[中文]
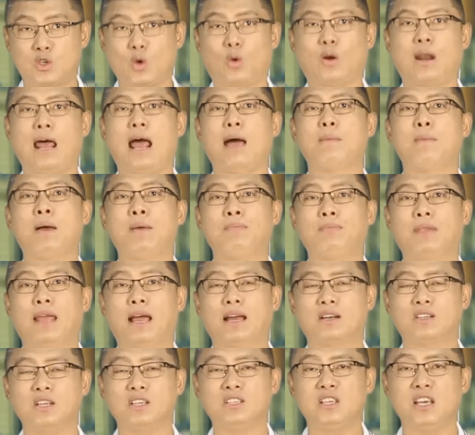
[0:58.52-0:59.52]
就是他们
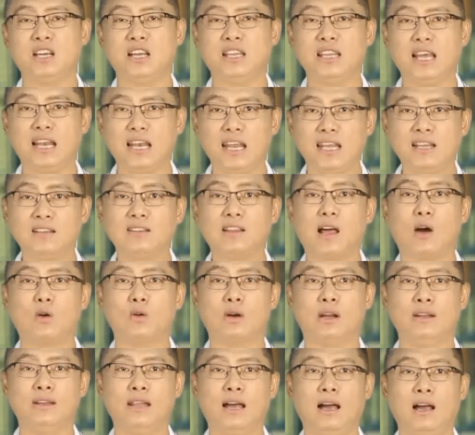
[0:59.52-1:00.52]
啊。这些人的领导
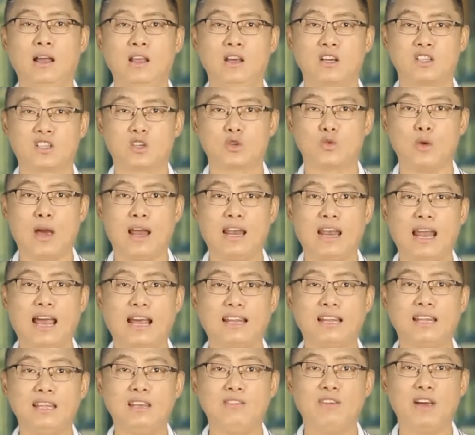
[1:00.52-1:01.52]
人呢是原
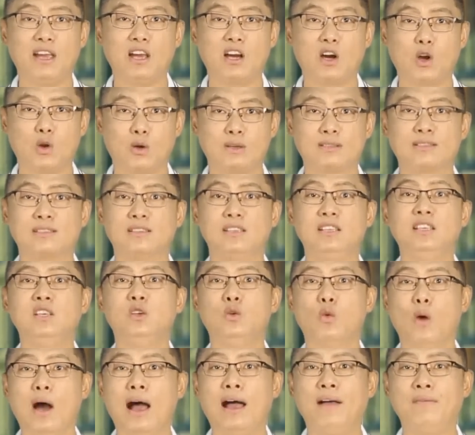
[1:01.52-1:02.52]
来的一位俄罗斯议
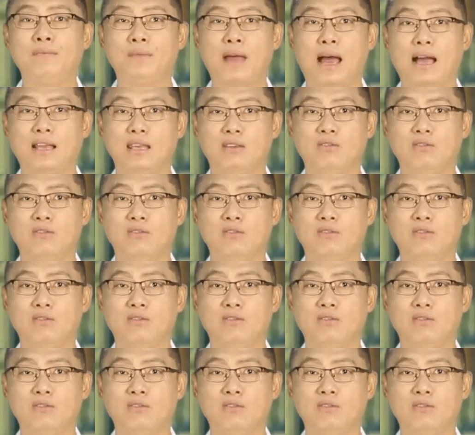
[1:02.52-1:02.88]
员啊，